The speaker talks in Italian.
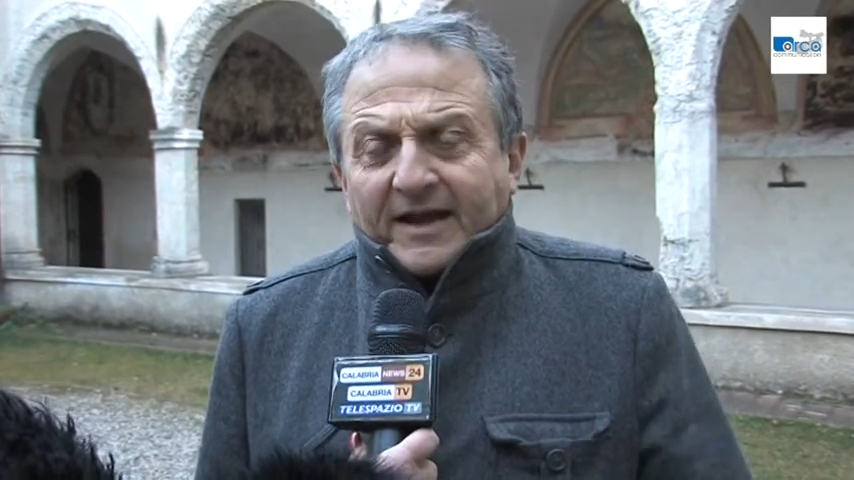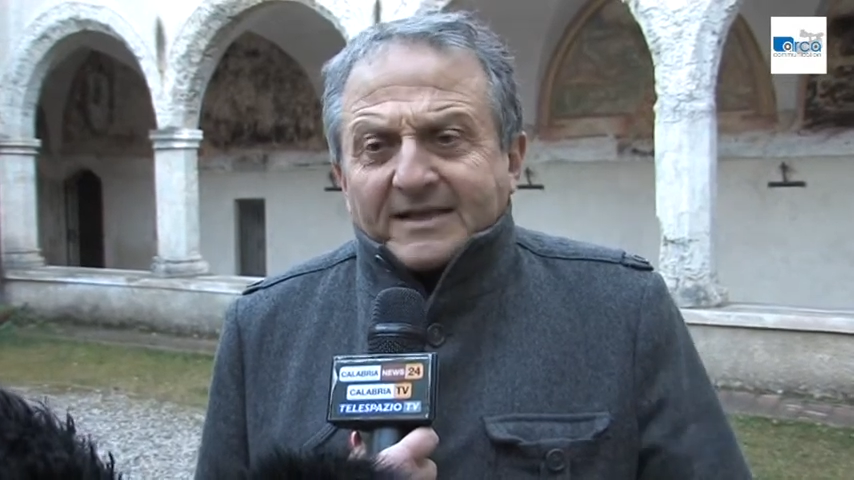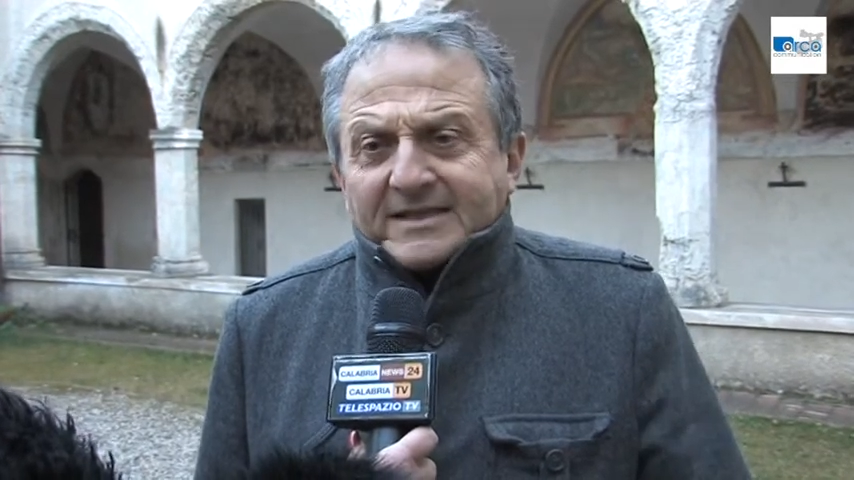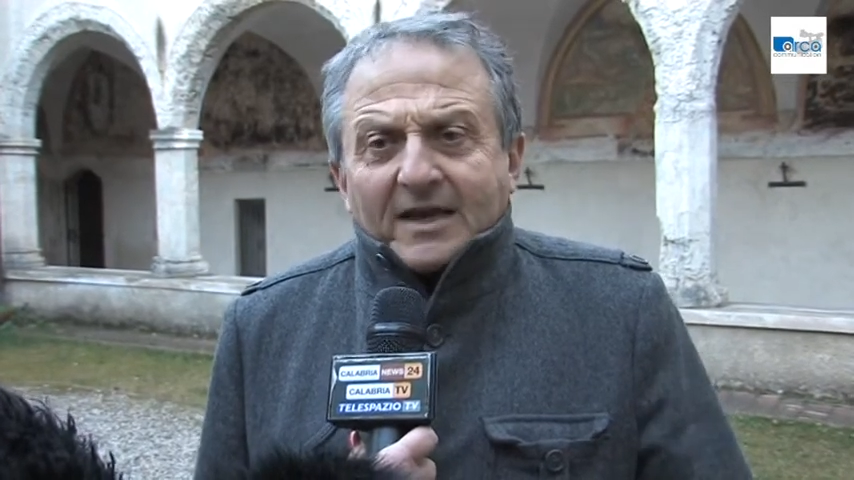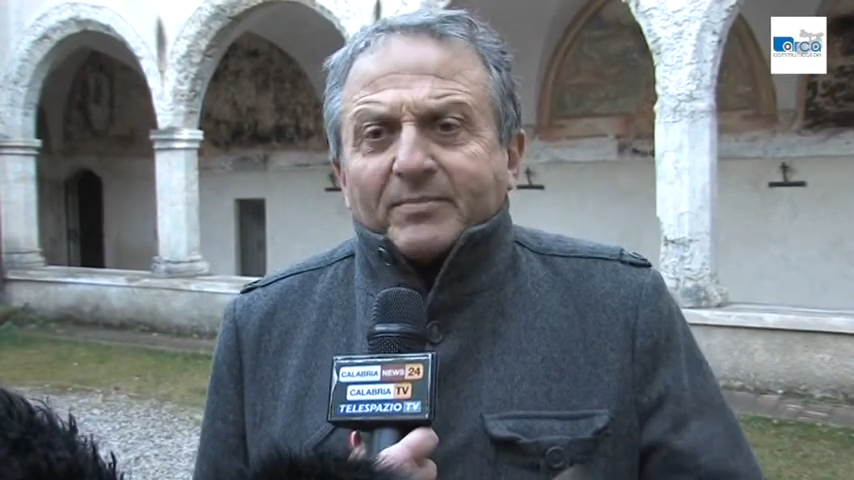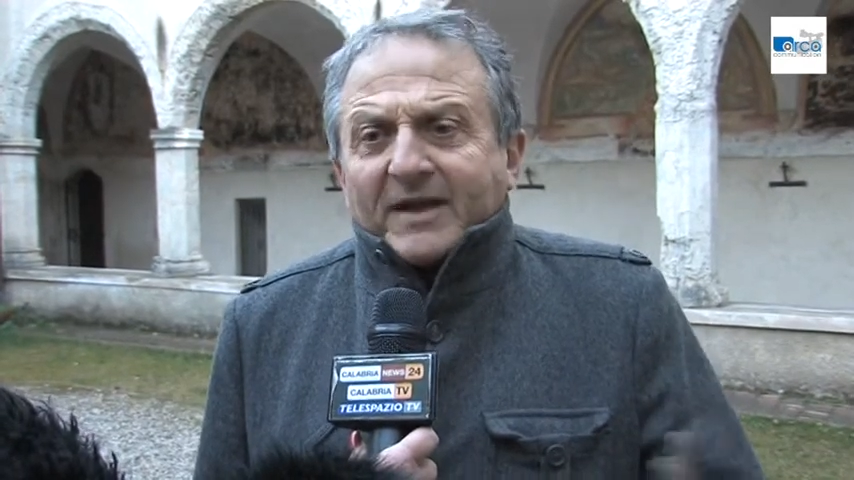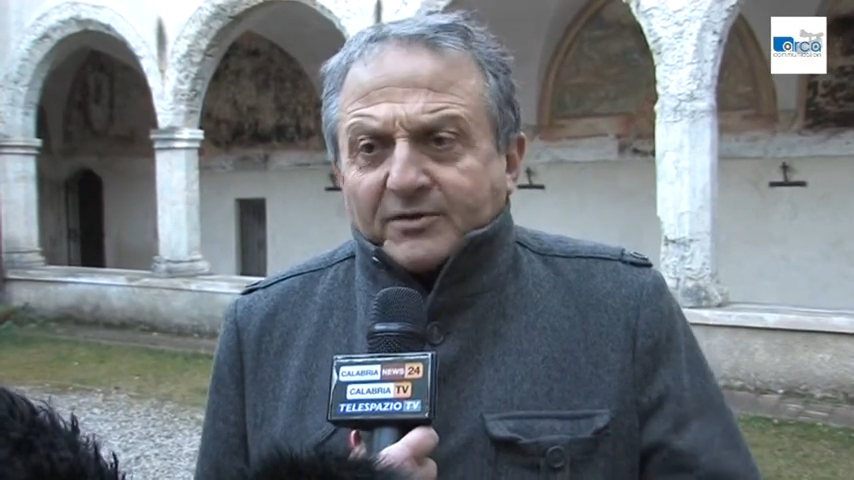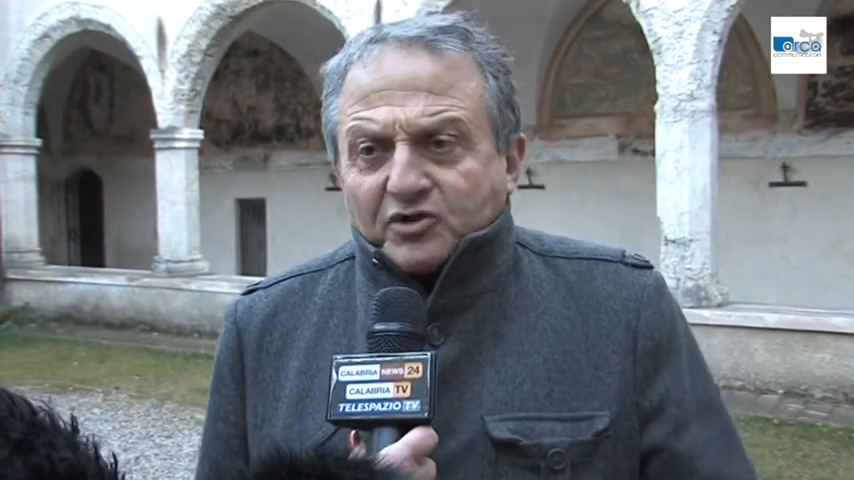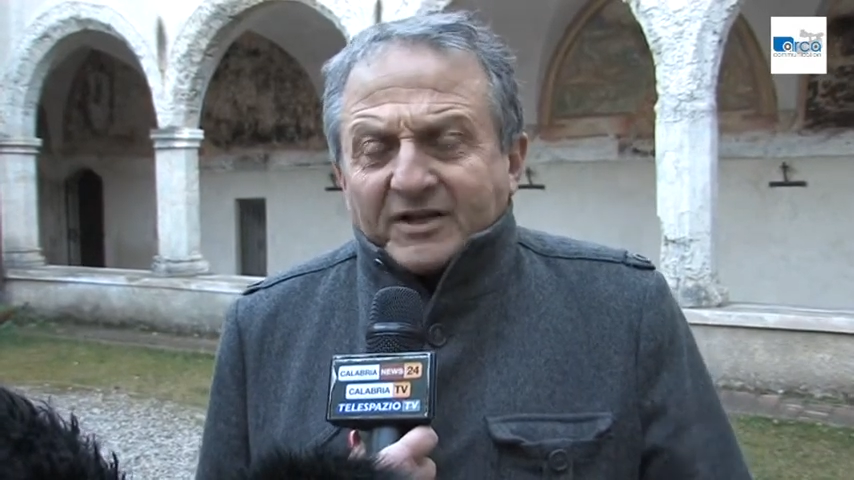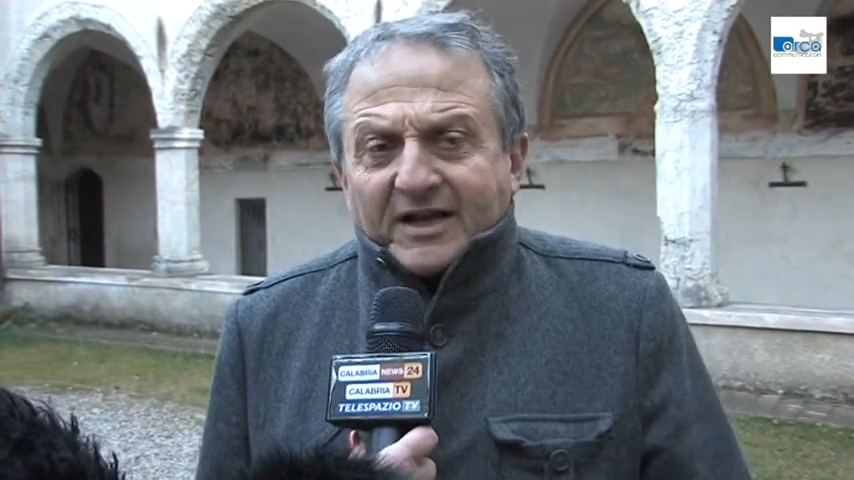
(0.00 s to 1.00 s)
e sia per
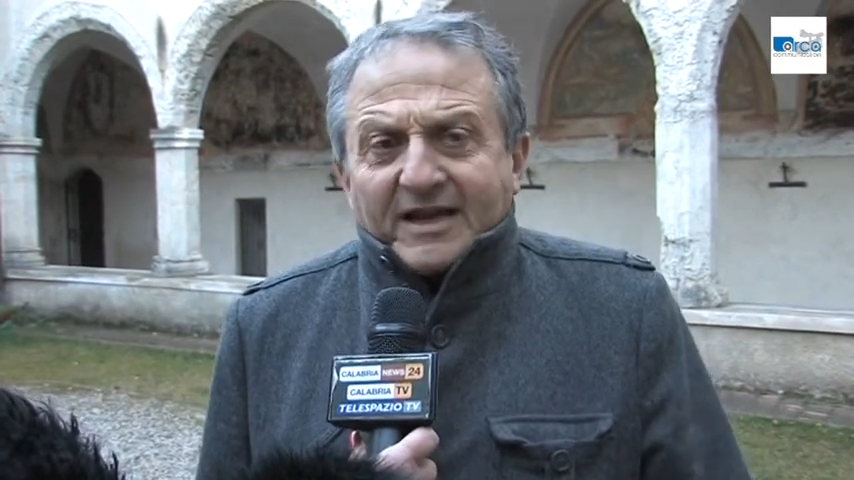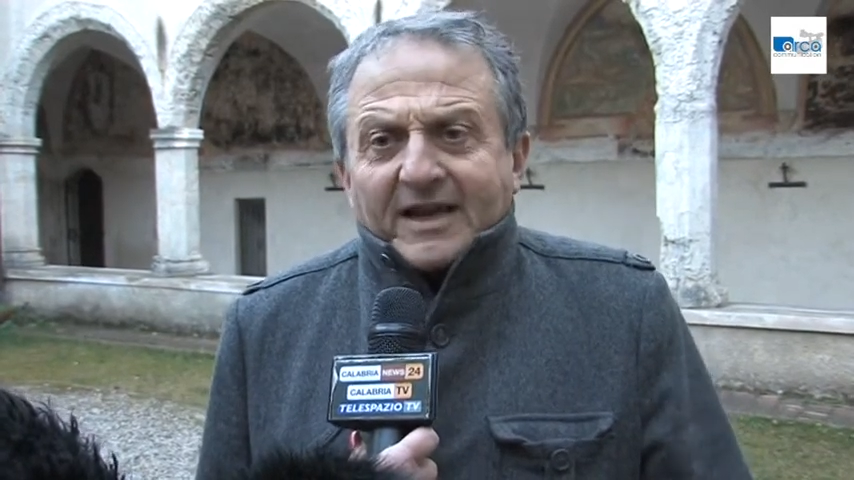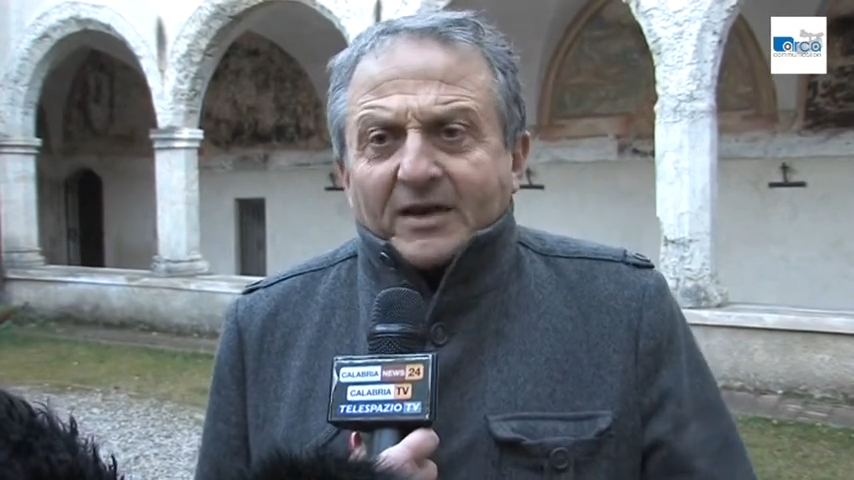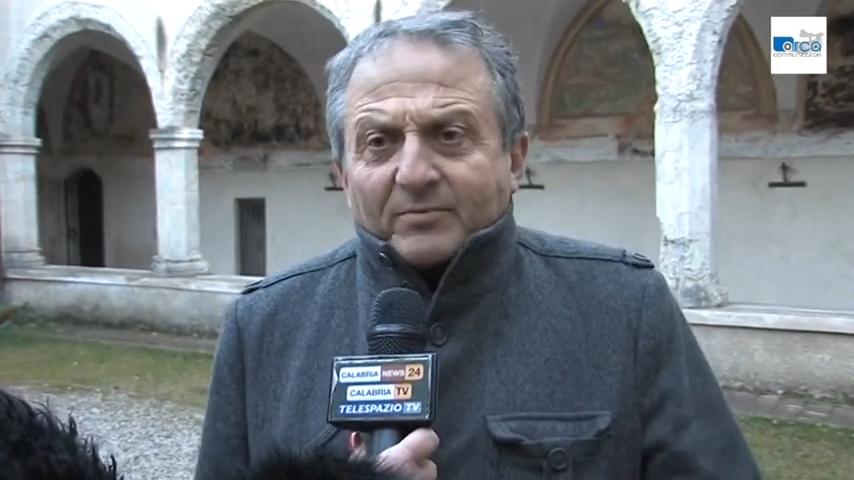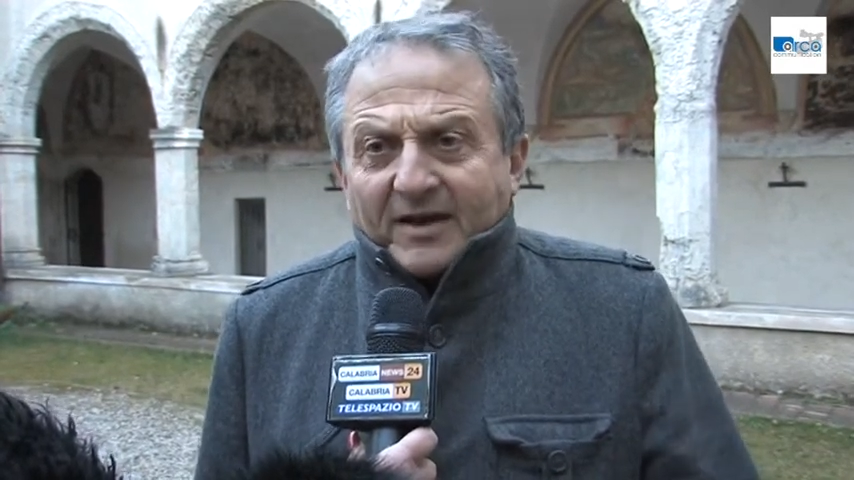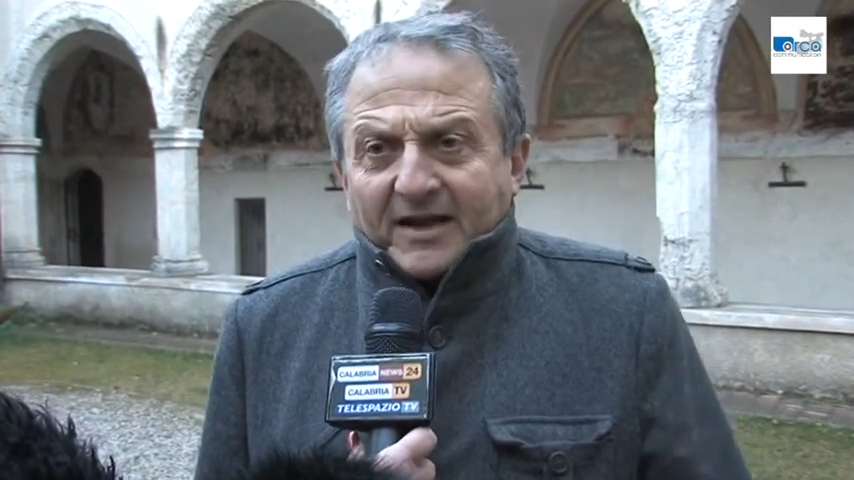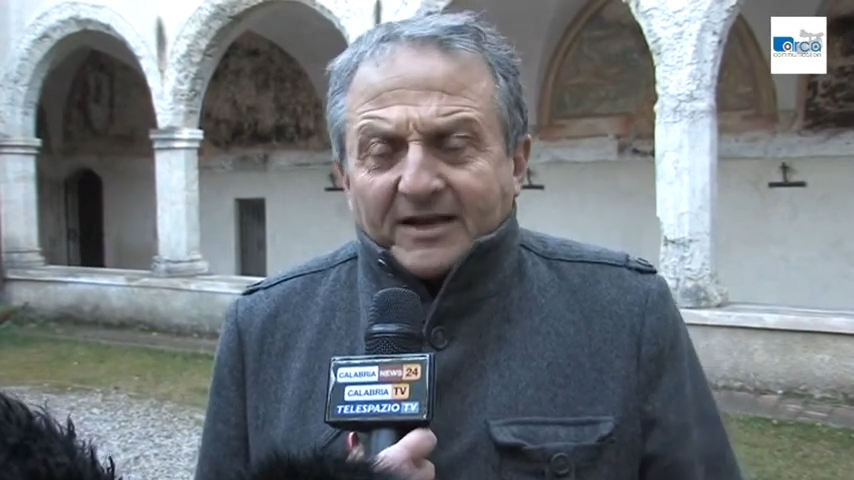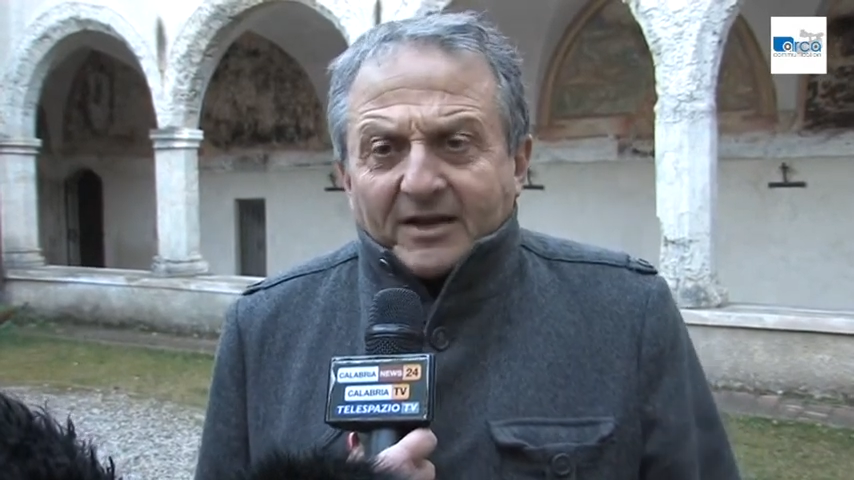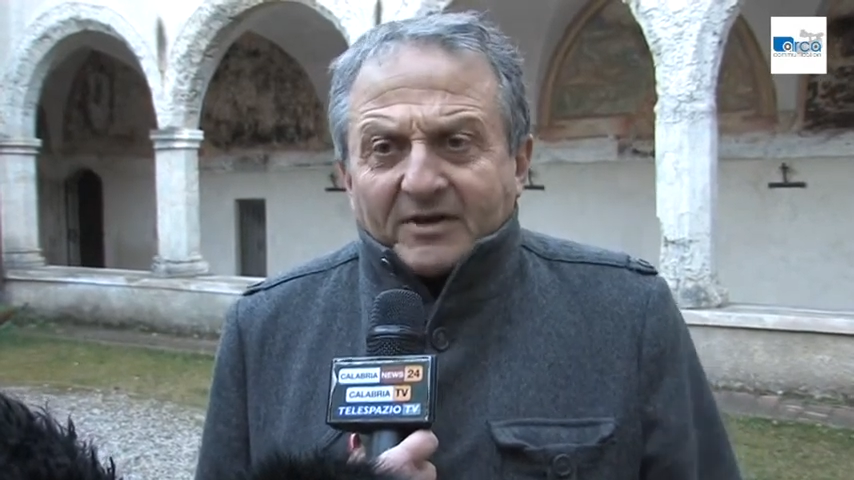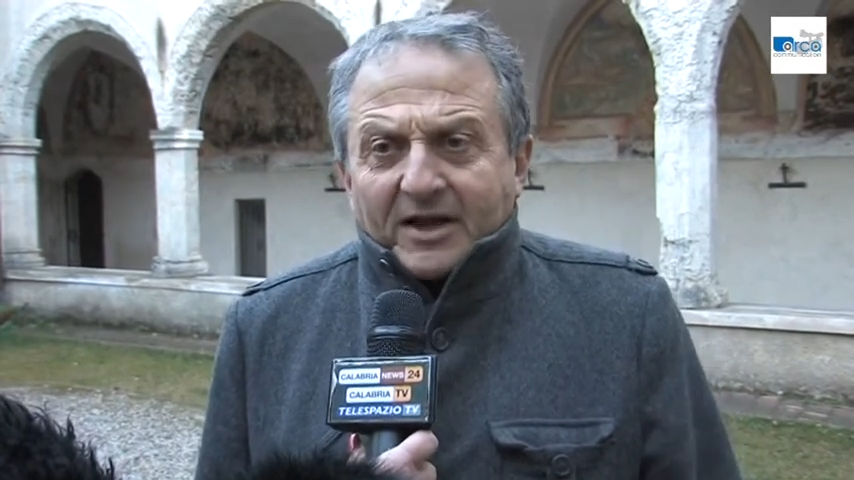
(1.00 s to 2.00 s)
i cittadini, per le
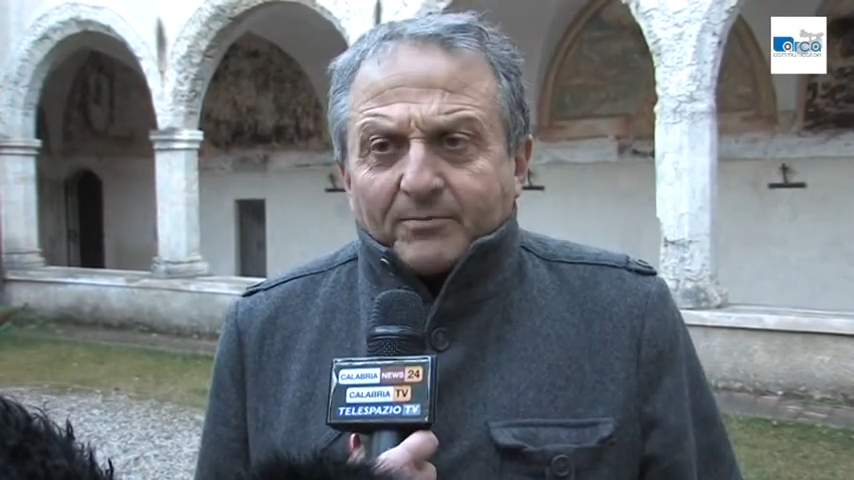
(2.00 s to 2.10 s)
attività